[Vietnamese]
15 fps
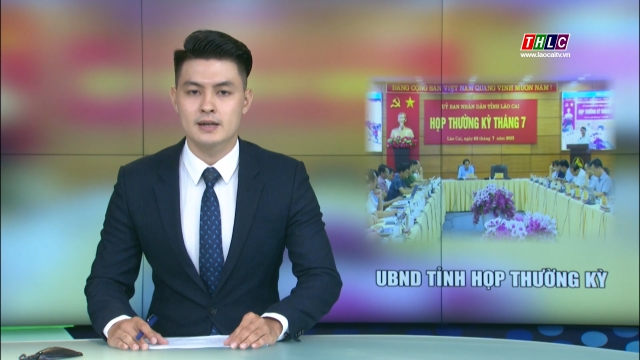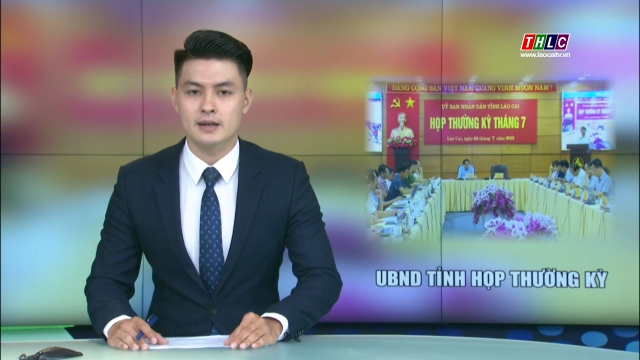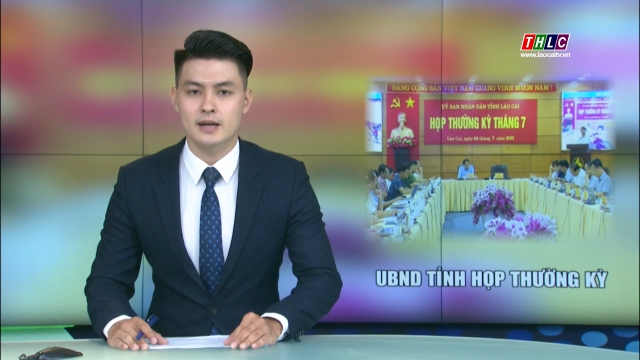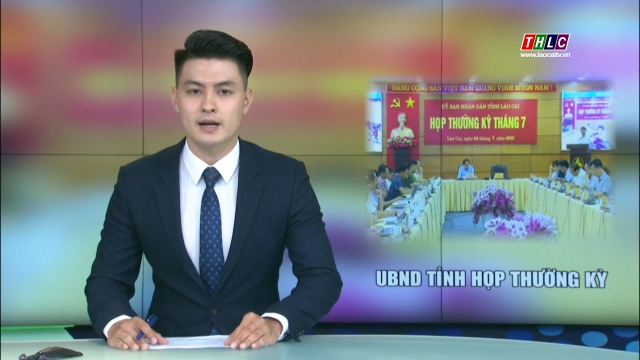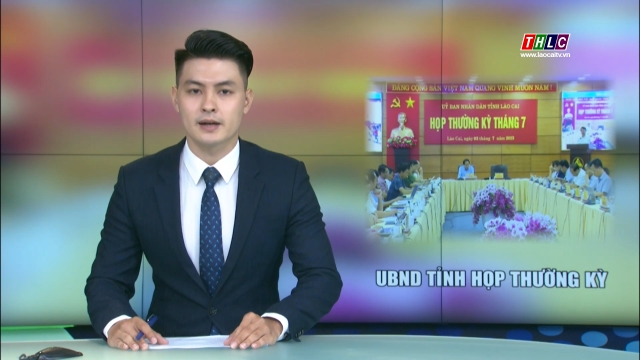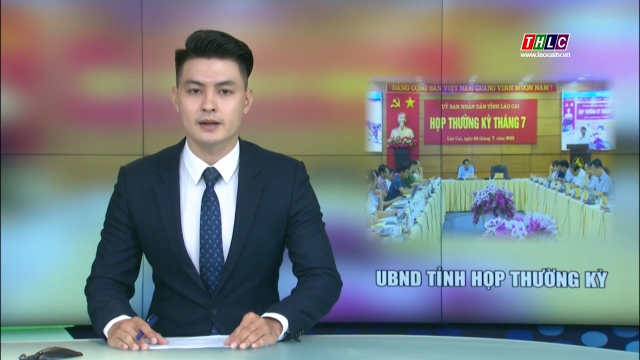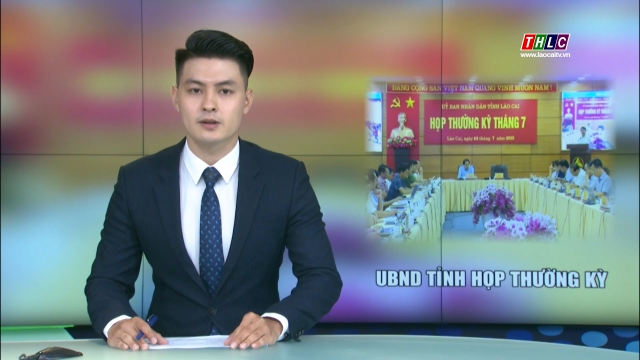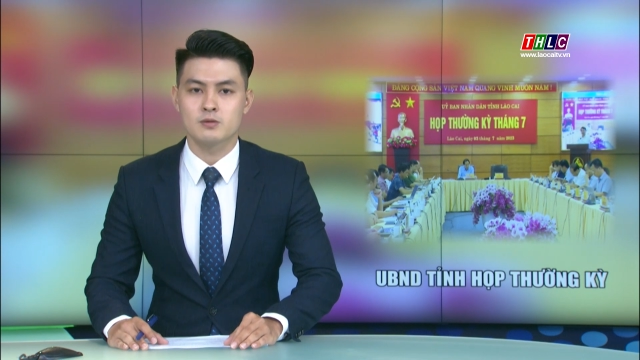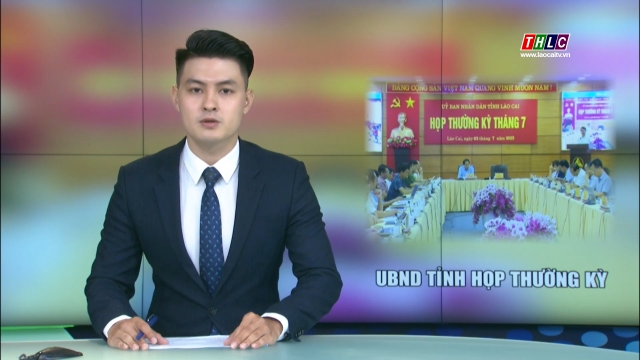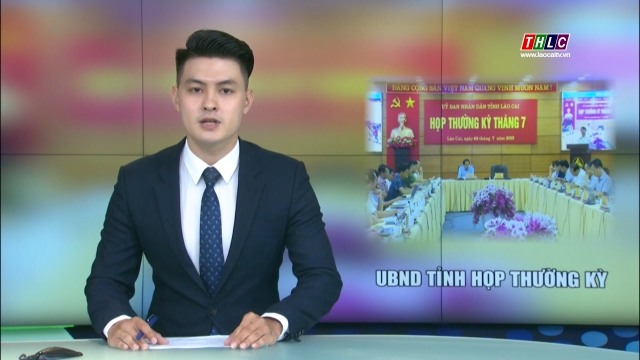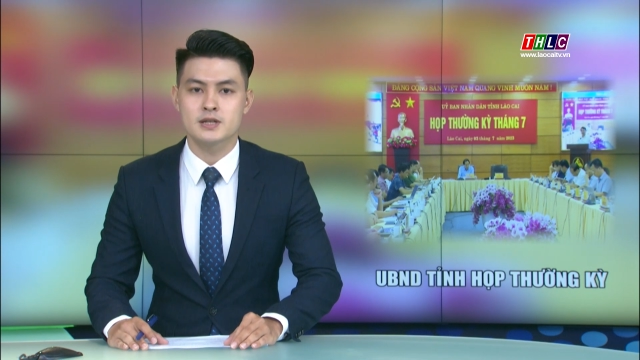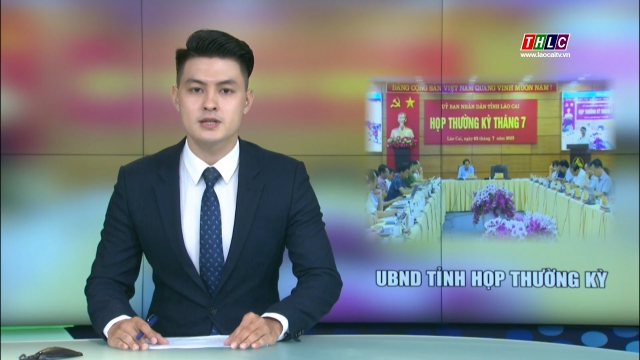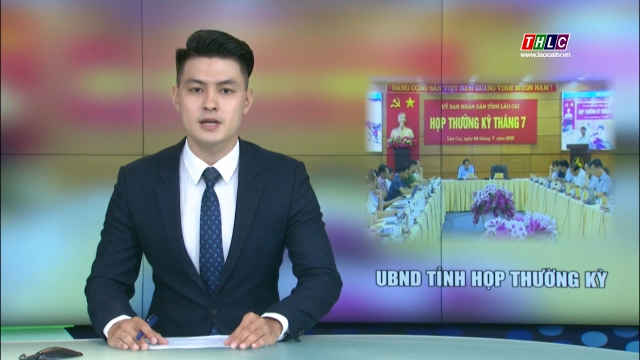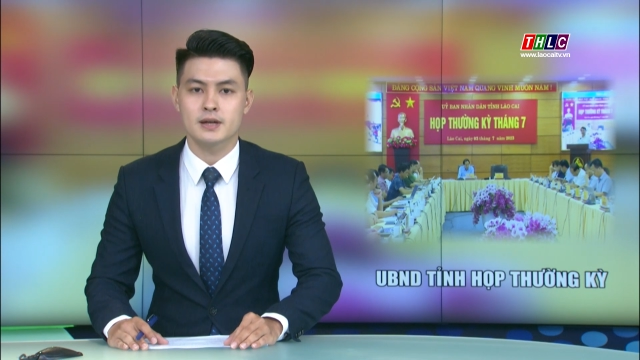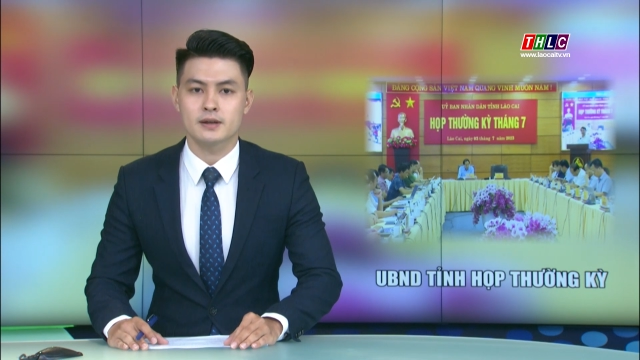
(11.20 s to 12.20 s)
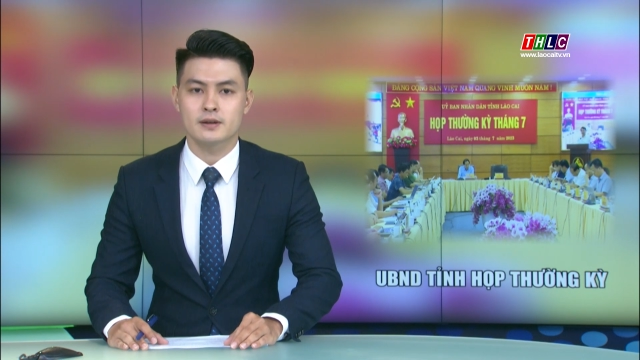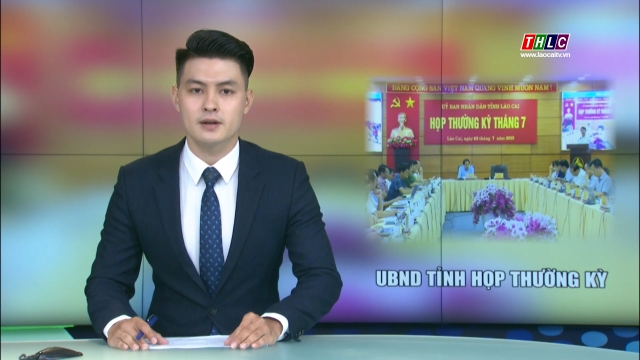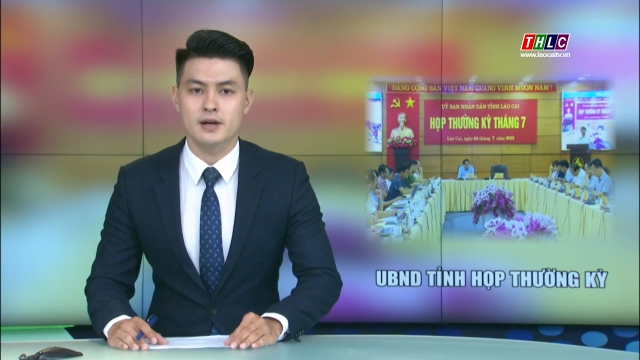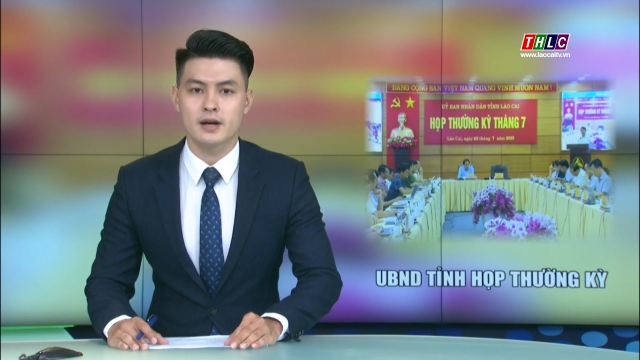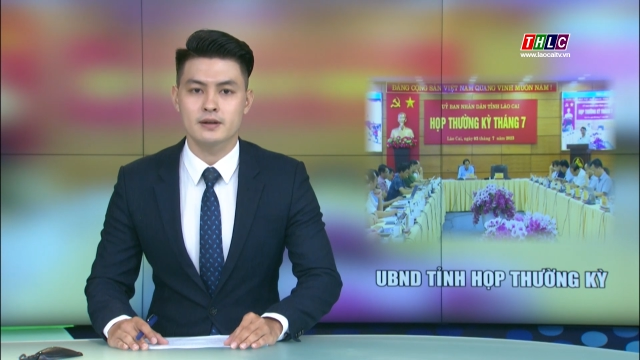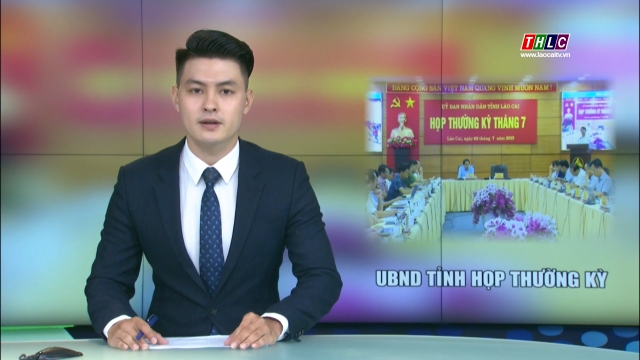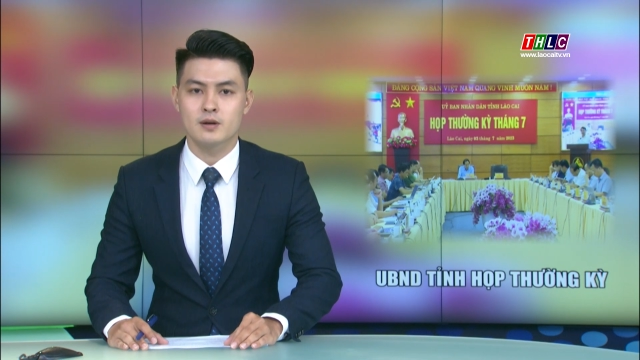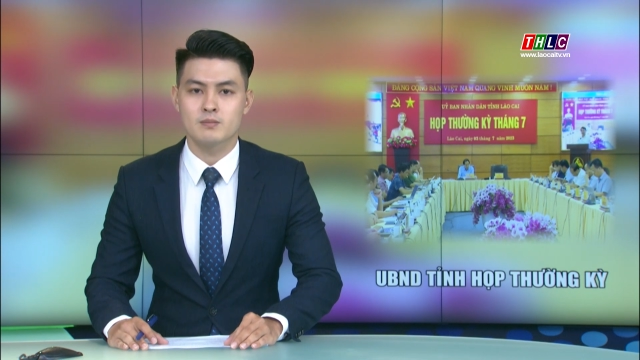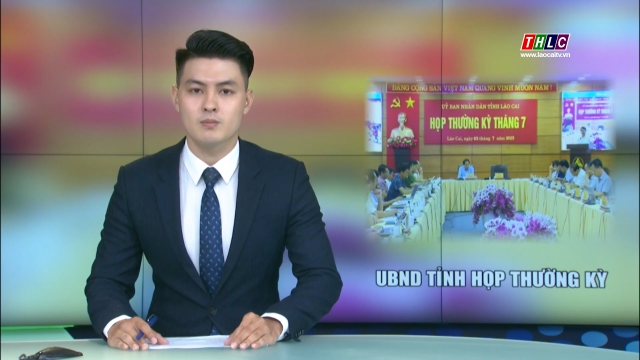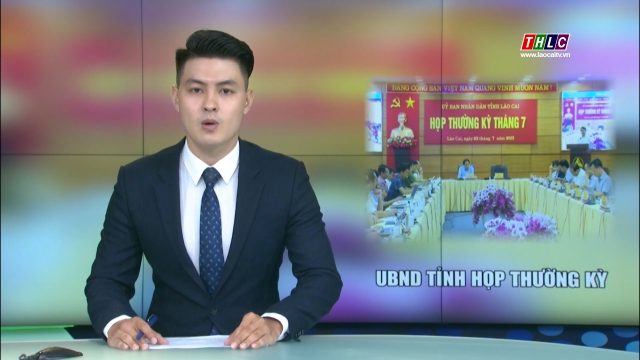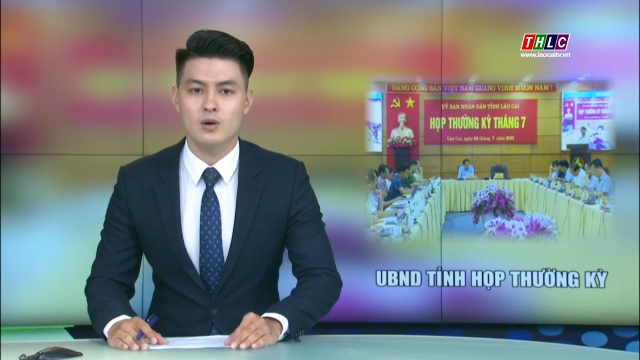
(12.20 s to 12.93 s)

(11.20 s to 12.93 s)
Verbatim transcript: cả hệ thống chính trị thực hiện đồng